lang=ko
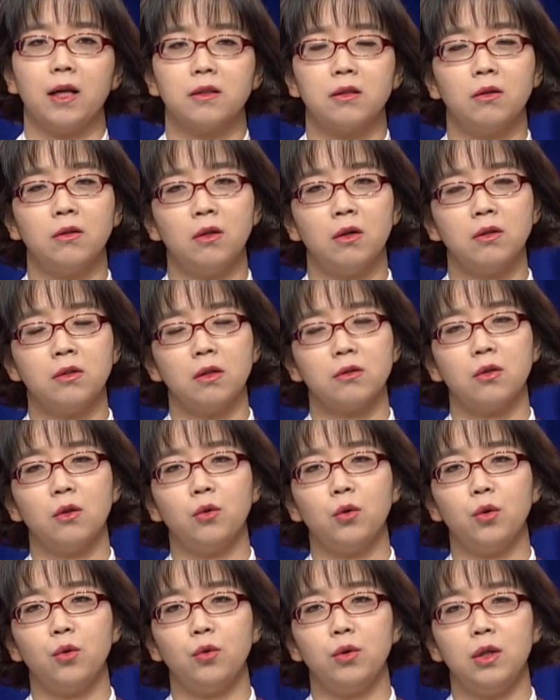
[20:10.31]
성경적
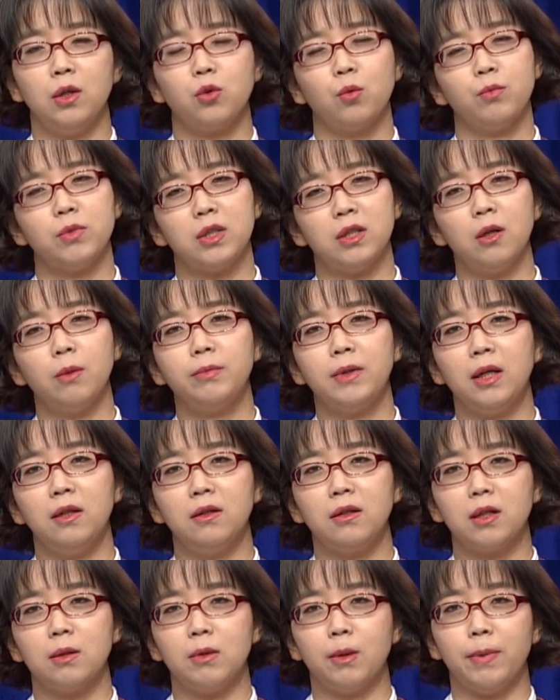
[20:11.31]
성교육이 좀 지겹다는
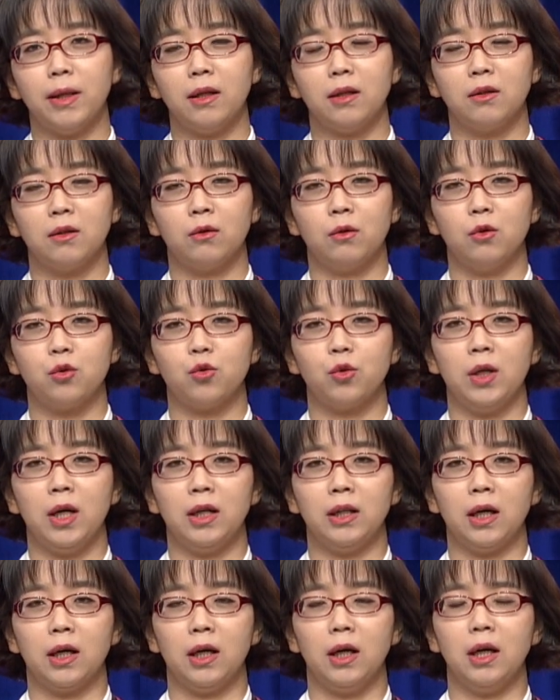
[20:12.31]
느낌을 받았던 것 중에
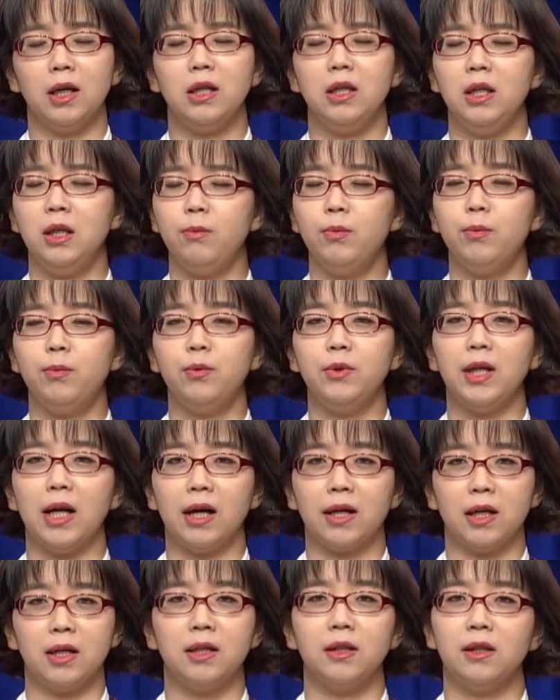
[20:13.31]
하나가 이 부분이
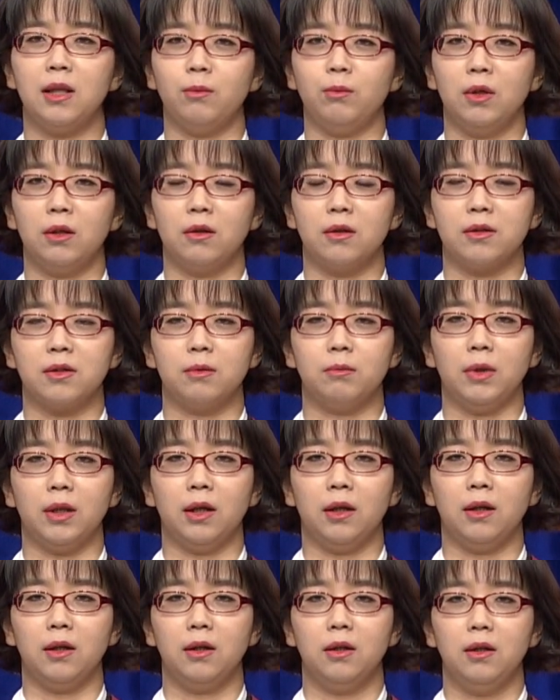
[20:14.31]
약했기 때문에
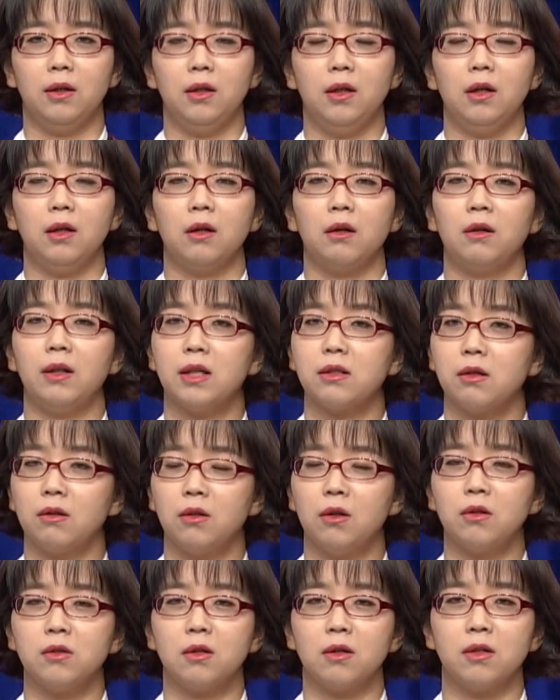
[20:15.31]
그렇습니다. 그러나
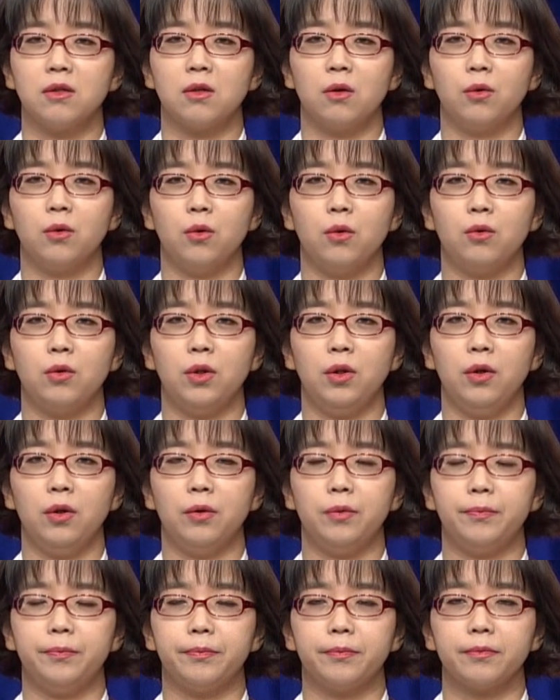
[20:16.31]
성경적인
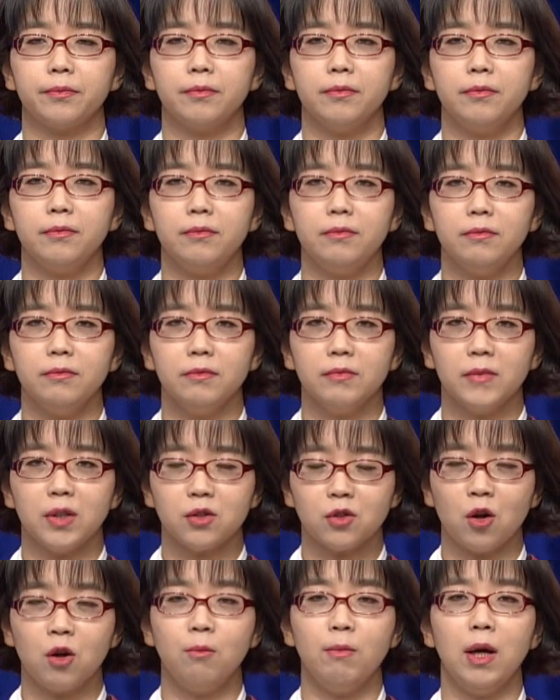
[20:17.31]
성교육은요,
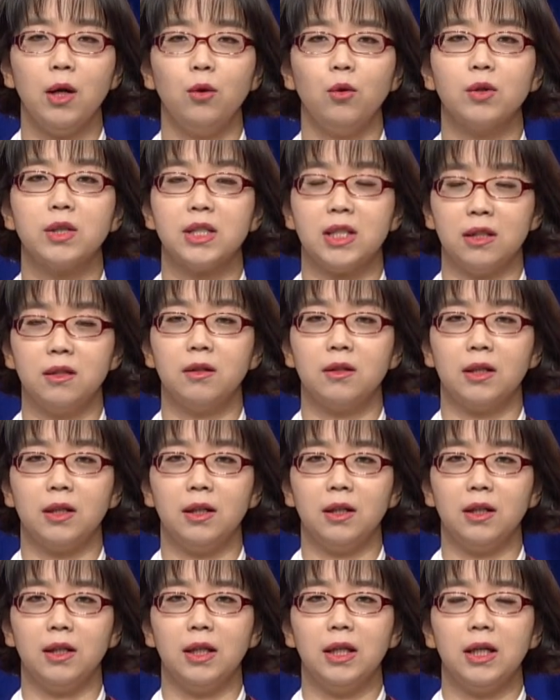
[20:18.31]
정말로
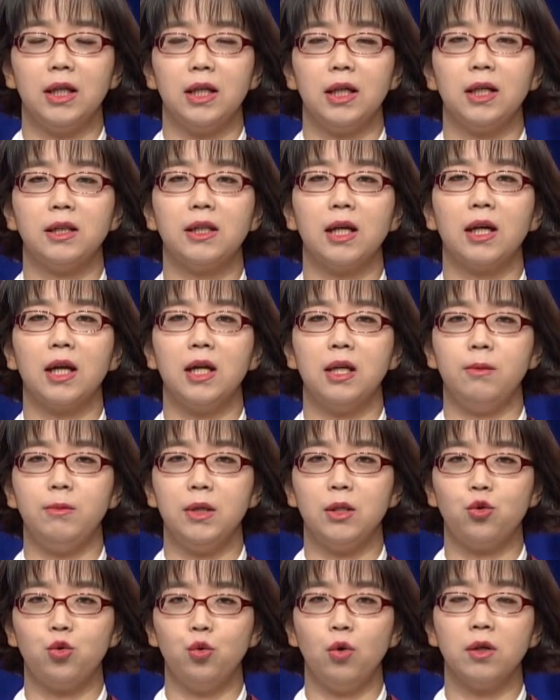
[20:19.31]
지극히 이 땅에
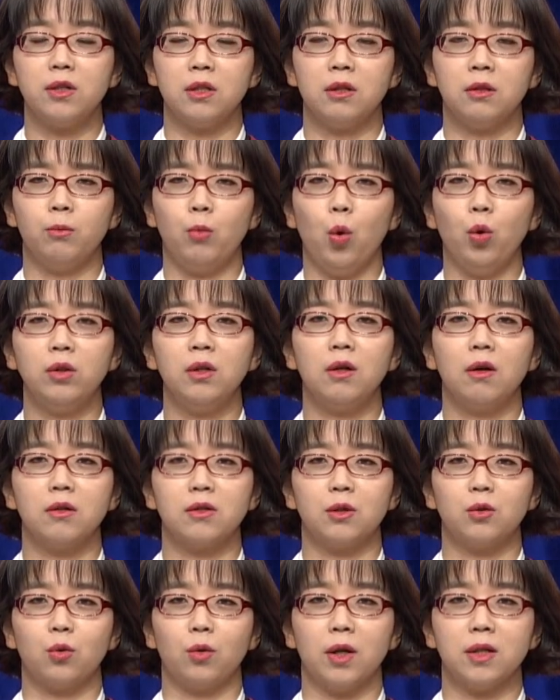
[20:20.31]
이미 주어진 모든
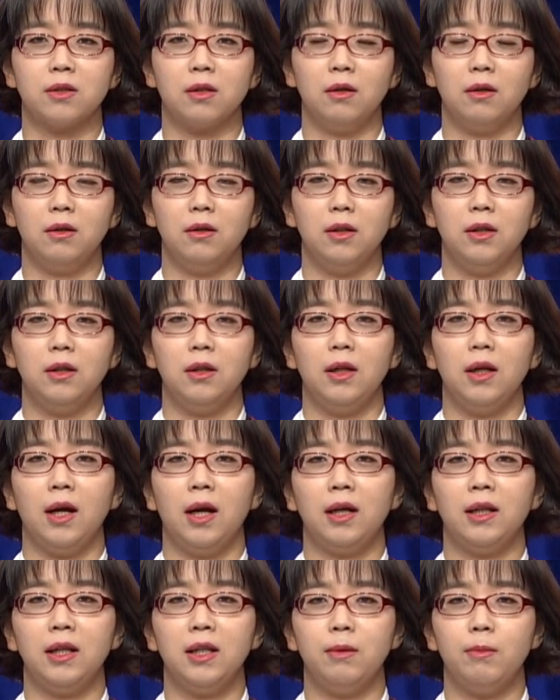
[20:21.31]
것을 통해서
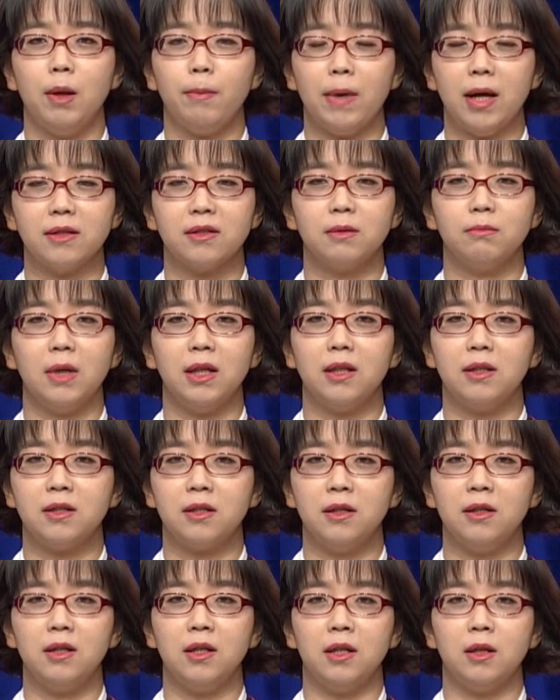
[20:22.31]
하나님의 말씀만이
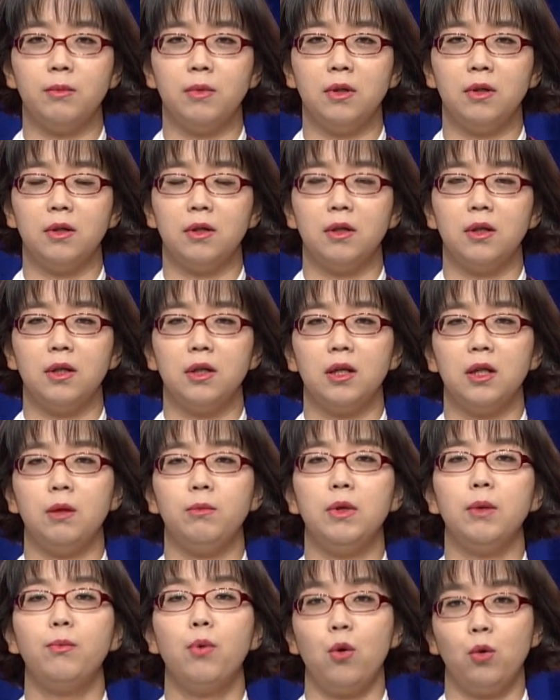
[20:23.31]
진리임을
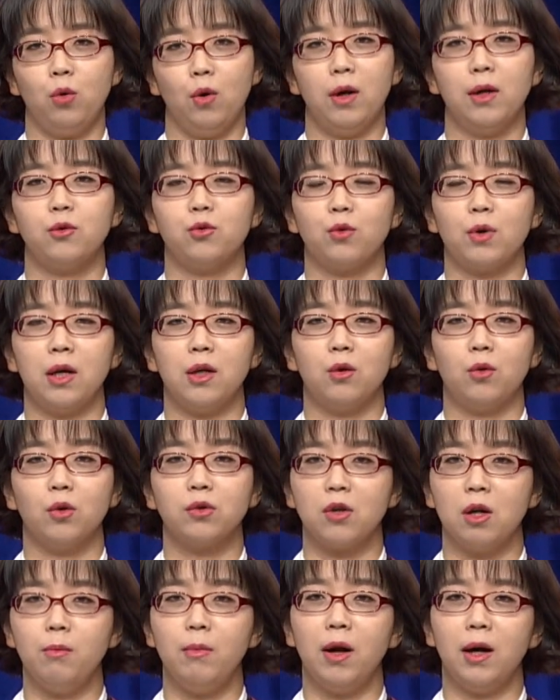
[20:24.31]
이미 폭로할 수가 있고
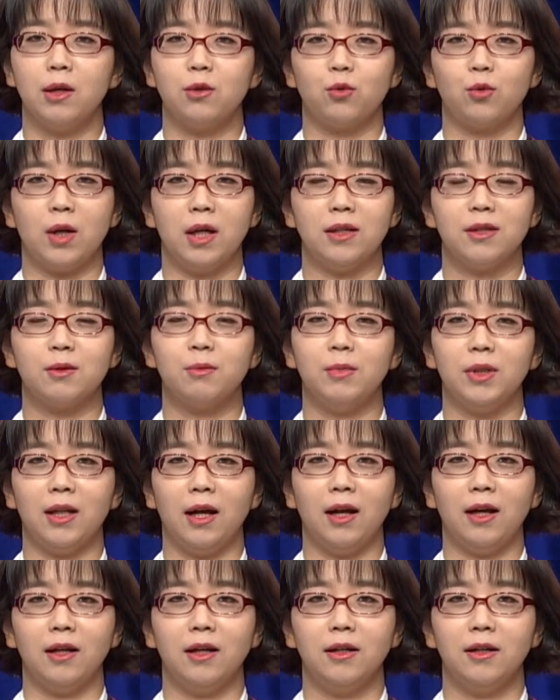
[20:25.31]
설명할 수가
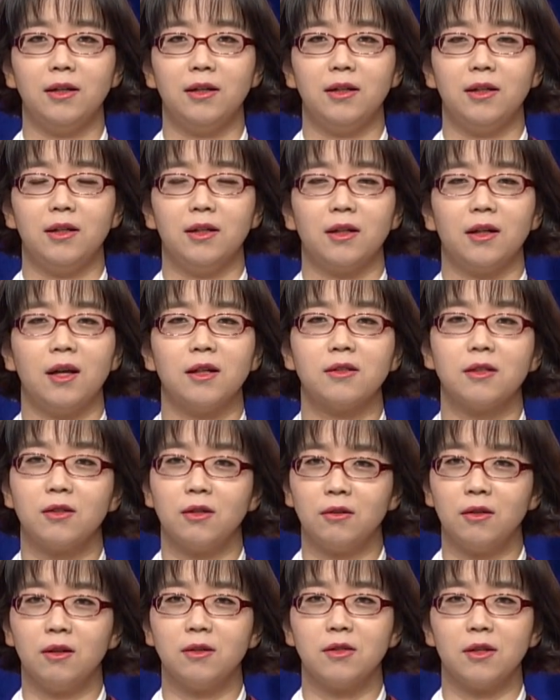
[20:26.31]
있습니다. 그래서
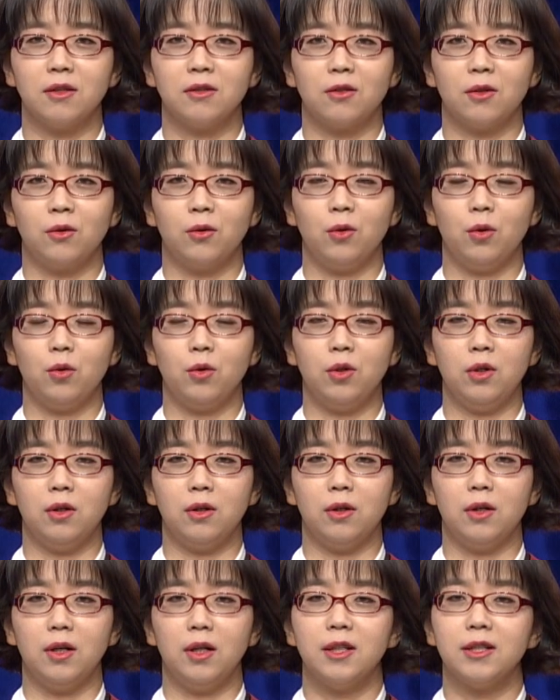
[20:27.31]
성경적인
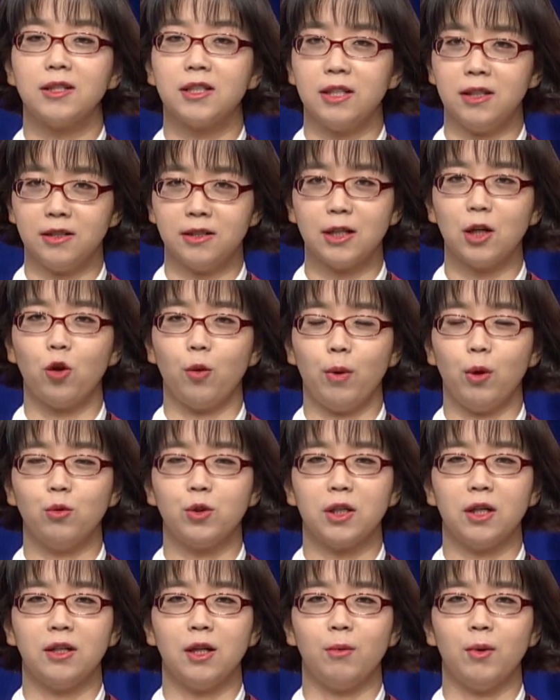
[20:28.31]
성교육을 진짜로
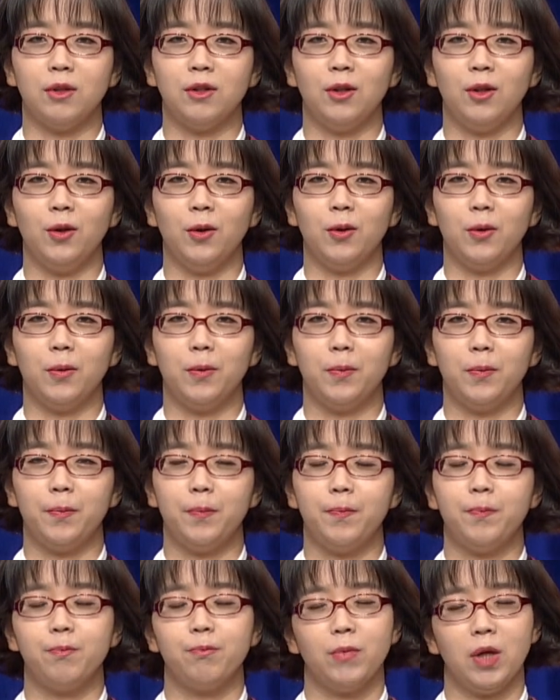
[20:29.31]
배우시게 되면요,
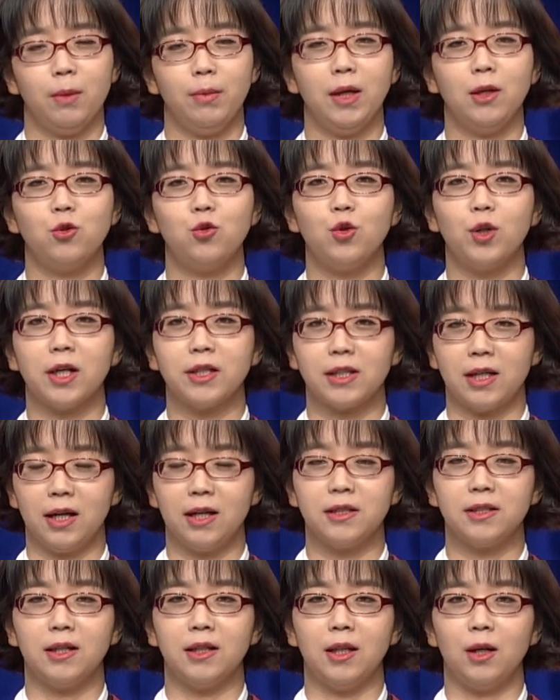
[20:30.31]
패배주의가
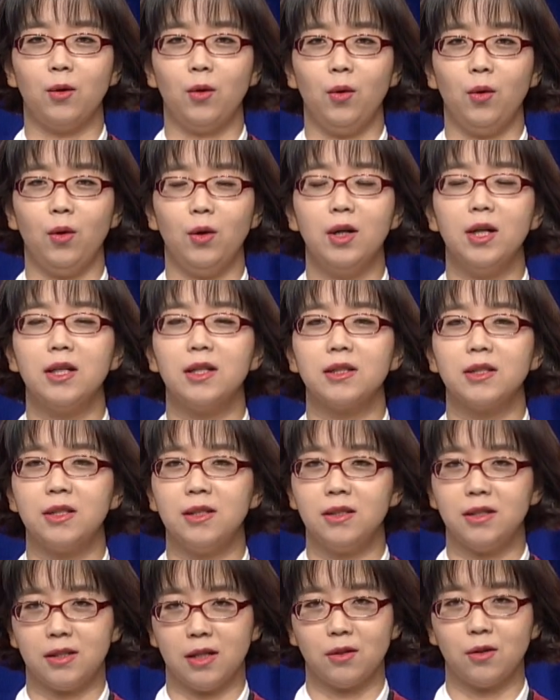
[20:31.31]
사라지게 되고
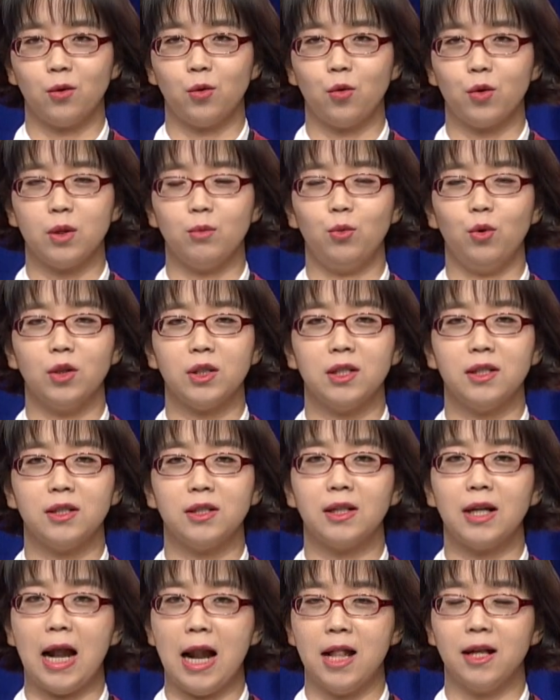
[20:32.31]
진짜 성교육이
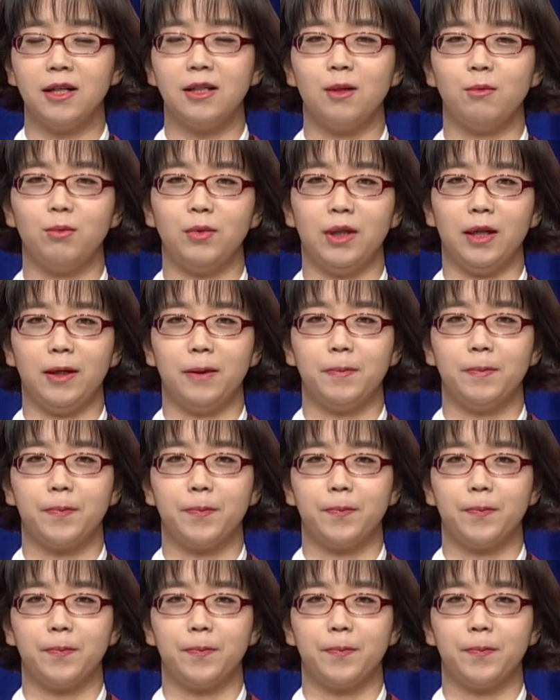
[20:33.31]
무엇인지를 알게 됩니다.